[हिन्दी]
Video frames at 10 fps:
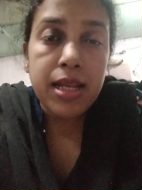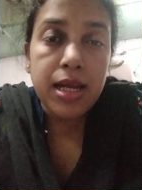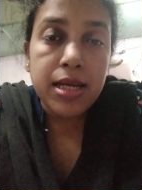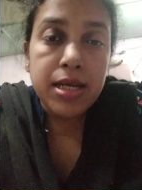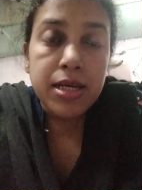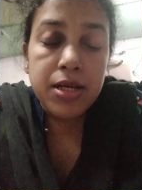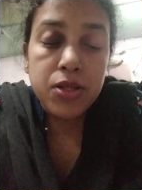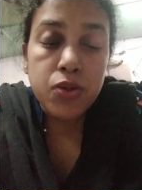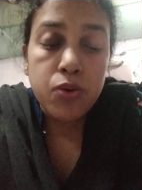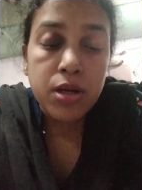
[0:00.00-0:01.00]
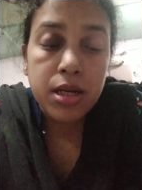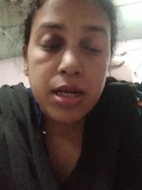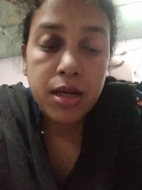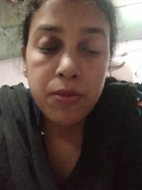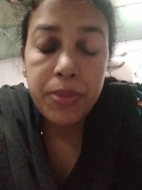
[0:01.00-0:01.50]
है ना तो
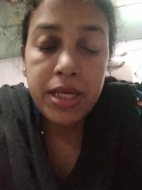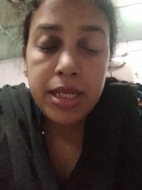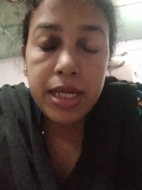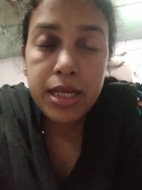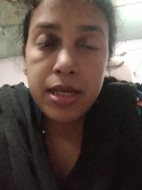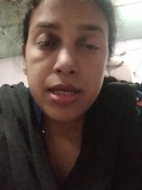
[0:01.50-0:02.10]
कभी ने